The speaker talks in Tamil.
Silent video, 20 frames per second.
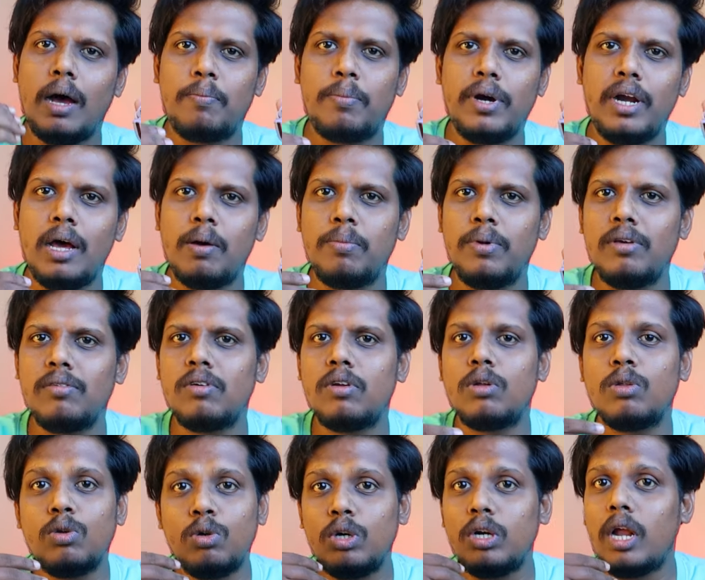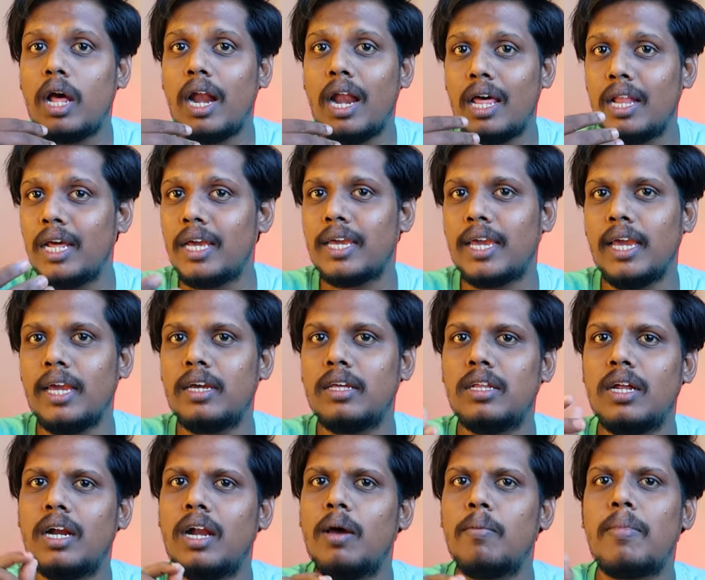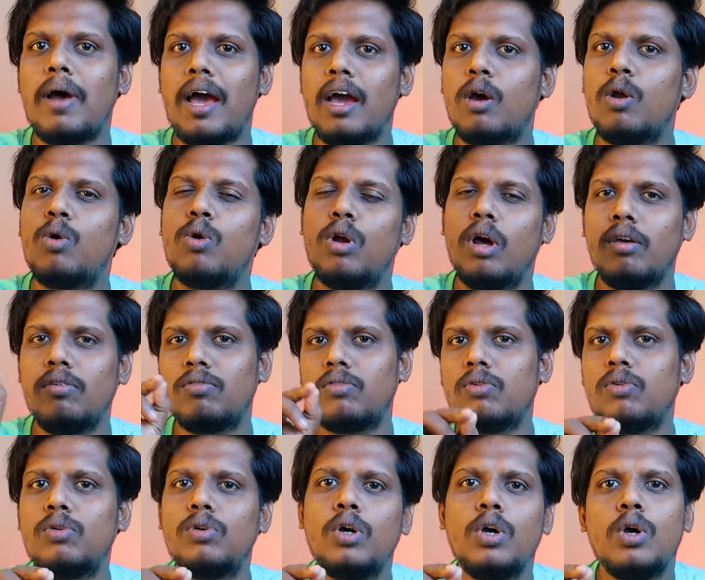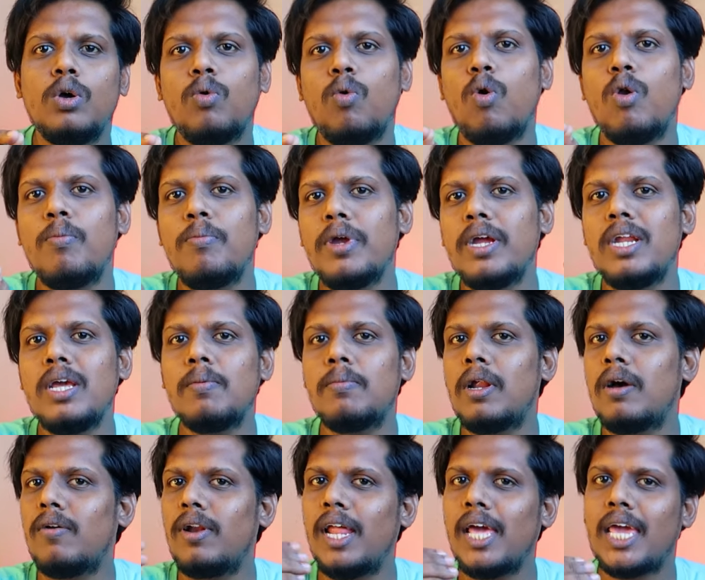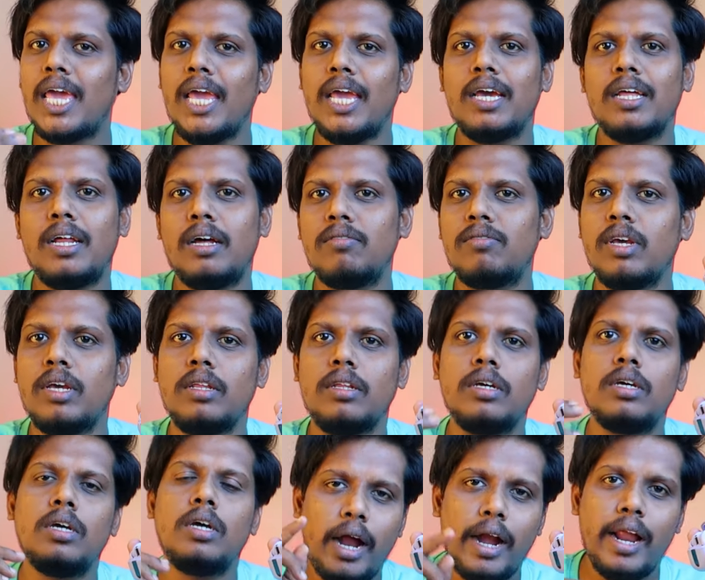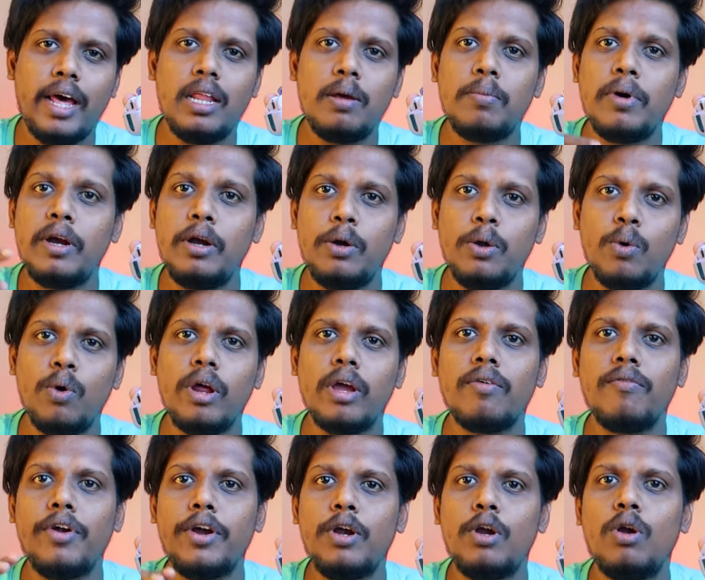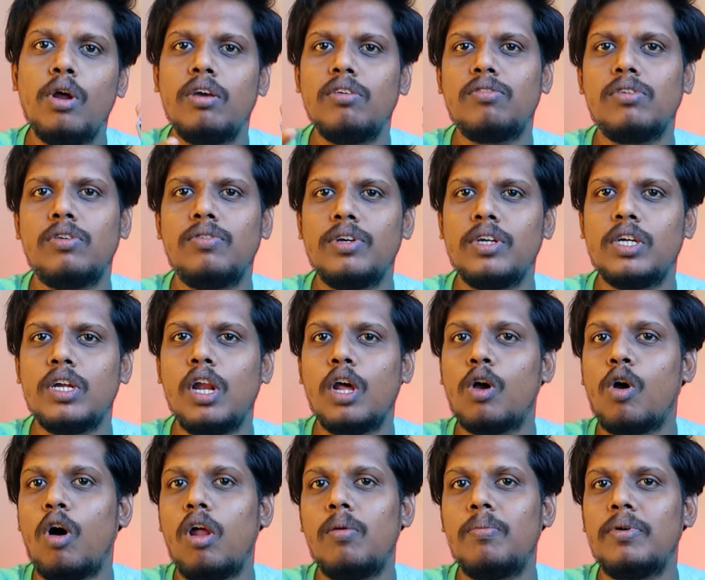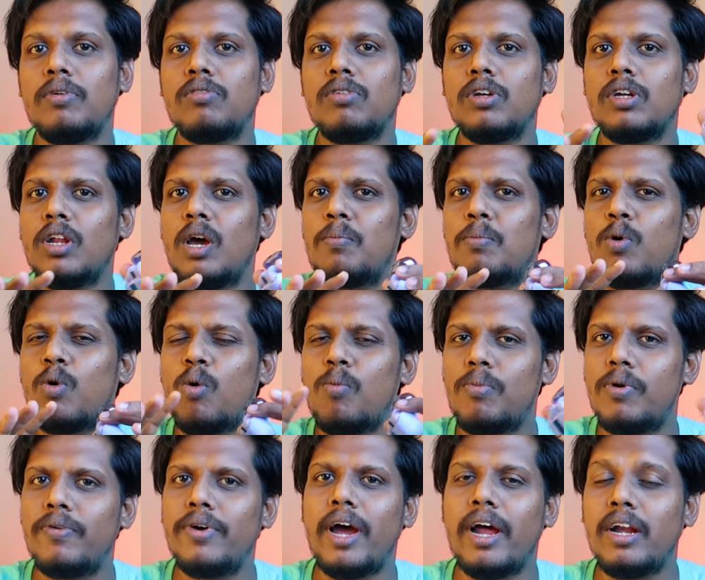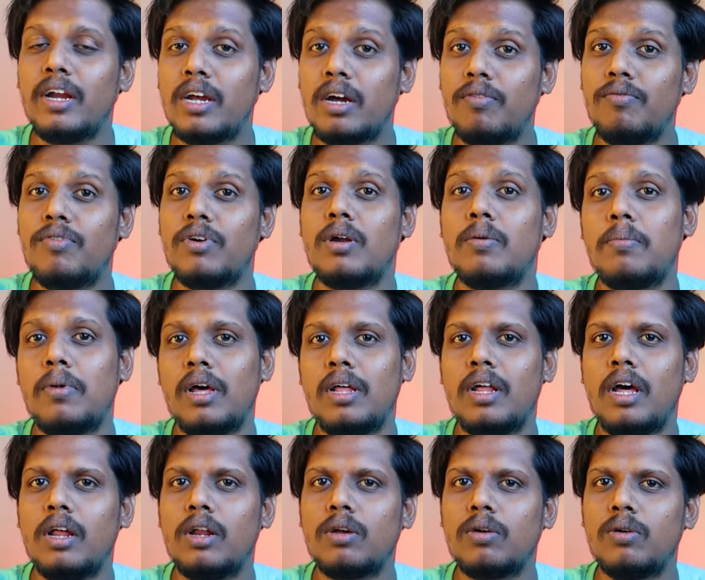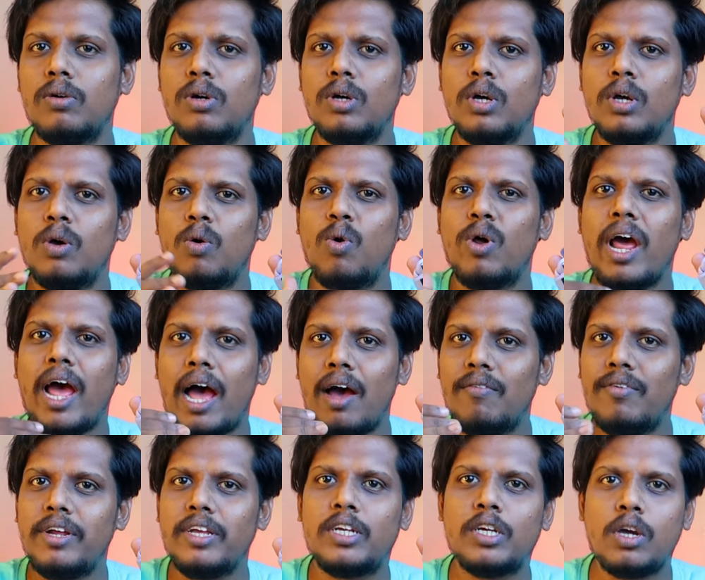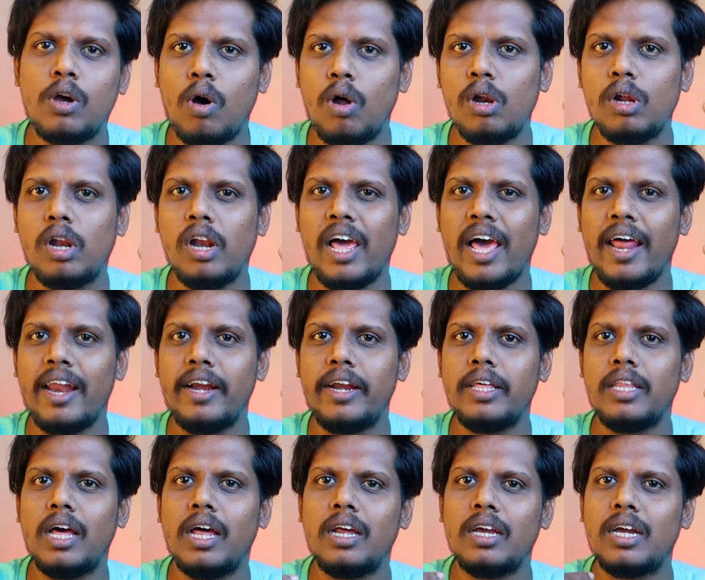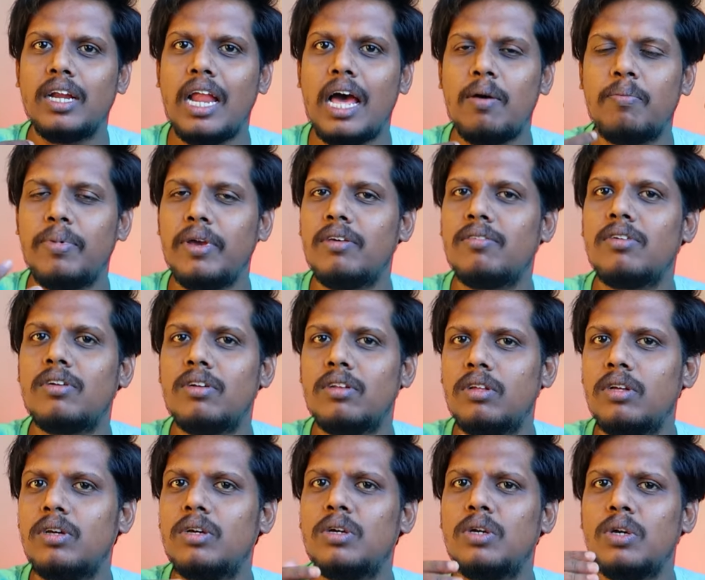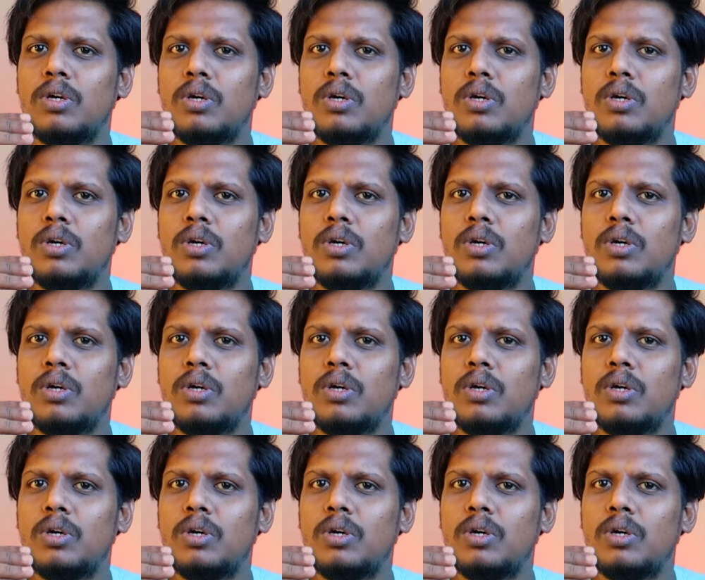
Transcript: அப்போ நான் பேசுகிறதும் நல்லா தான் கேட்குது ஆனால் பேக்ரவுண்ட் நாய்ஸும் ஒரு மீடியம் லெவலில் கேட்க தான் செய்யுது அண்ட் அதே மாதிரி டியூரிங் விண்டோ நாய்ஸ் சுச்சுவேஷனில் கால் பேசுனீங்கன்னா இப்போ ரொம்பவே அன்கம்ஃபர்டபுளாக தான் இருக்கும் ஒரு ஆவரேஜ் கால் கிளாரிட்டி தான் இருக்குது நான் பேசுகிறது